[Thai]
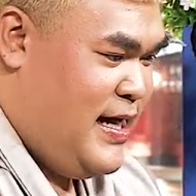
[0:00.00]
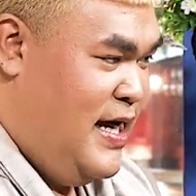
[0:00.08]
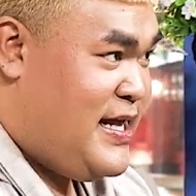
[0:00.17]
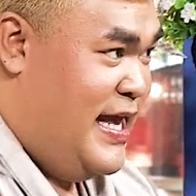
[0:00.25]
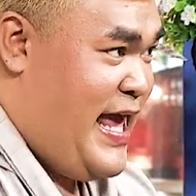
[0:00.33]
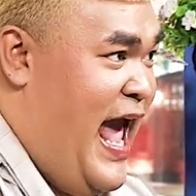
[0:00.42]
กึ
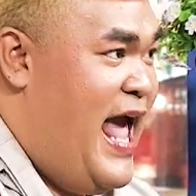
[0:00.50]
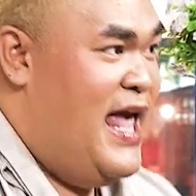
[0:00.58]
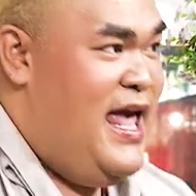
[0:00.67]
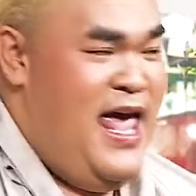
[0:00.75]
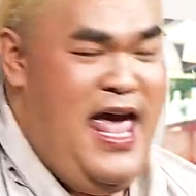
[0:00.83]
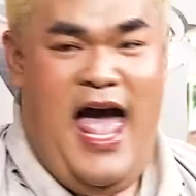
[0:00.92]
กอย่างเงี้ย
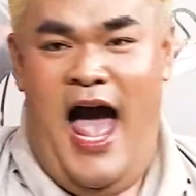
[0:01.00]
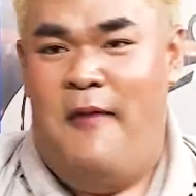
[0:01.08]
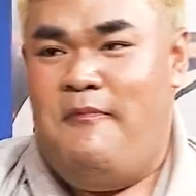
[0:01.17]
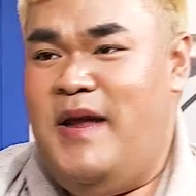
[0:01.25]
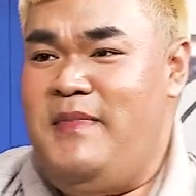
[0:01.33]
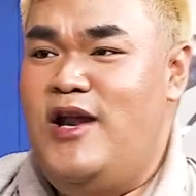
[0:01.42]

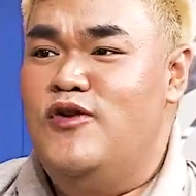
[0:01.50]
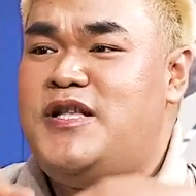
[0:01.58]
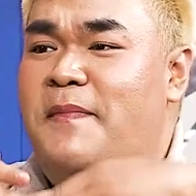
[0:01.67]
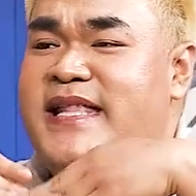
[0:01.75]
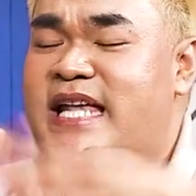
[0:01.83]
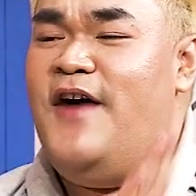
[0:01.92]
มันไม่รู้
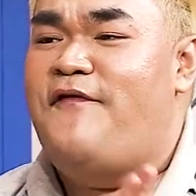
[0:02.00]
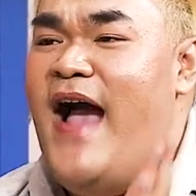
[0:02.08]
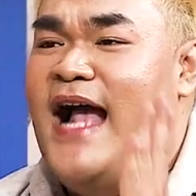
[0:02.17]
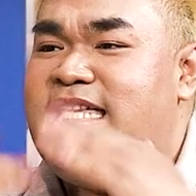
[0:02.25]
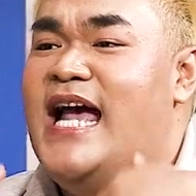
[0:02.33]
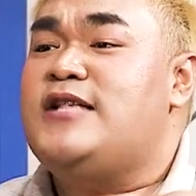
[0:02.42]
จะไปเจอฟั
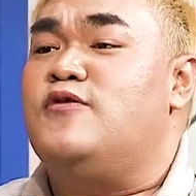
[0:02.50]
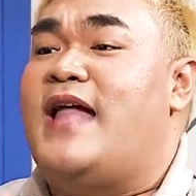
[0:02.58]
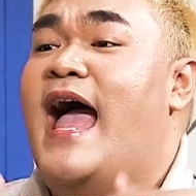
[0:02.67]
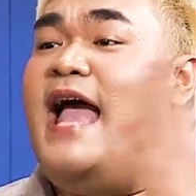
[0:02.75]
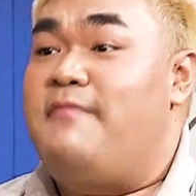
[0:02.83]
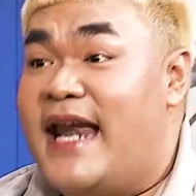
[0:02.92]
งเชื่องสุด
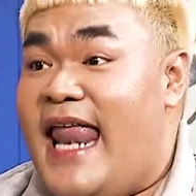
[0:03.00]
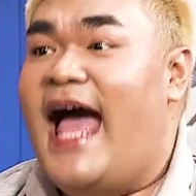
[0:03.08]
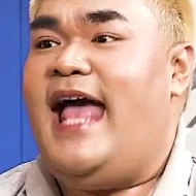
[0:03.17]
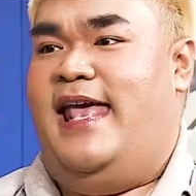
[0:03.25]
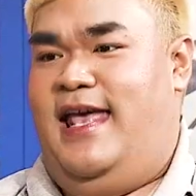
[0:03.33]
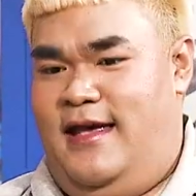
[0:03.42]
ท้ายเมื่อไห
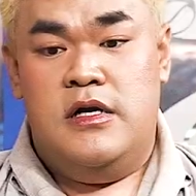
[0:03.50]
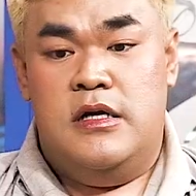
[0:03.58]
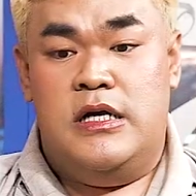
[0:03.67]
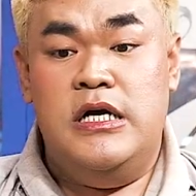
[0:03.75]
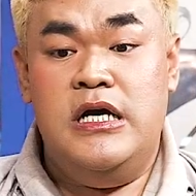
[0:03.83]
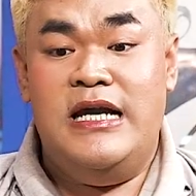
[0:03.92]
ร่
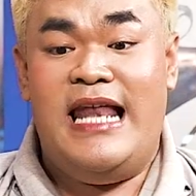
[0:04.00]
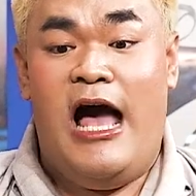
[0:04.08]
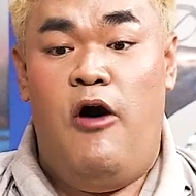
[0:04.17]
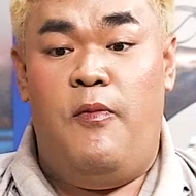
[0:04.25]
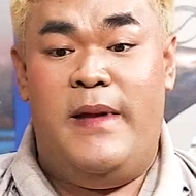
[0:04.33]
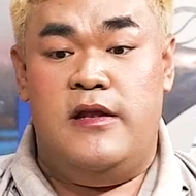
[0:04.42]
คือ
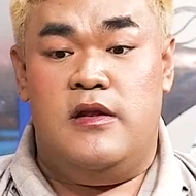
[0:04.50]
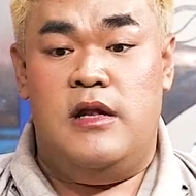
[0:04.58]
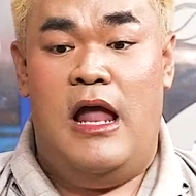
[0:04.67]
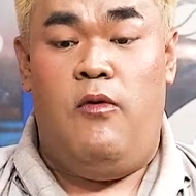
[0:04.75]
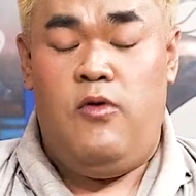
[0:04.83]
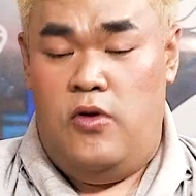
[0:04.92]

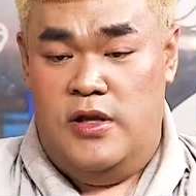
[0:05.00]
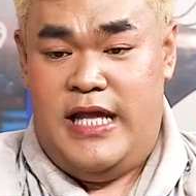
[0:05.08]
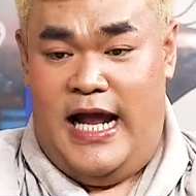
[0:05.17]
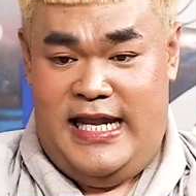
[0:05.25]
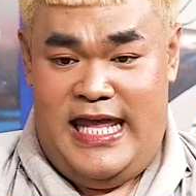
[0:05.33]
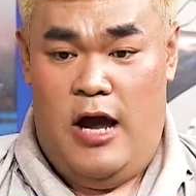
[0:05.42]
เราลด
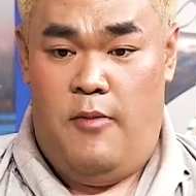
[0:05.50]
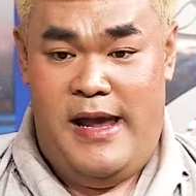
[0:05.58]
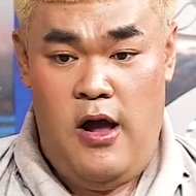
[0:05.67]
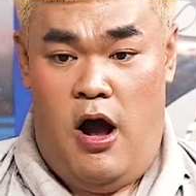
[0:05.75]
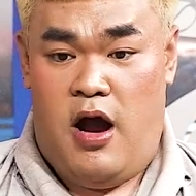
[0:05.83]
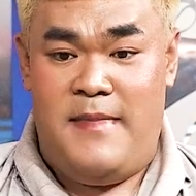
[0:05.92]
อย่างเดียวไม่
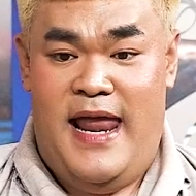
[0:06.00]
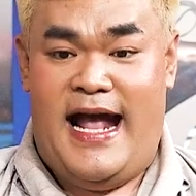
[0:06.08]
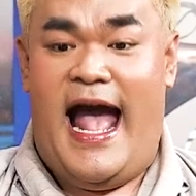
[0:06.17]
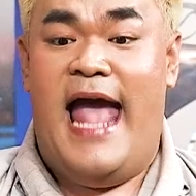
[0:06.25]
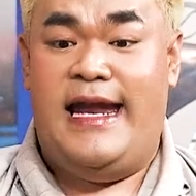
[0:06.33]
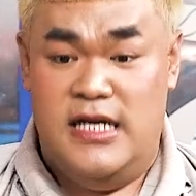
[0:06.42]
ออกกำลัง
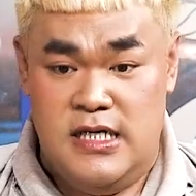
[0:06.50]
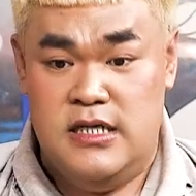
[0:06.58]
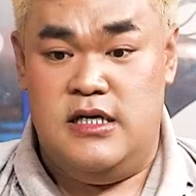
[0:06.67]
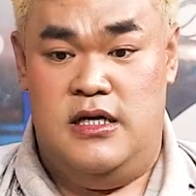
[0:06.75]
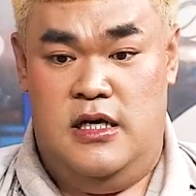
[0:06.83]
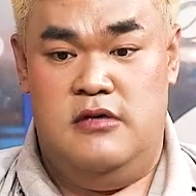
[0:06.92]
กายเลย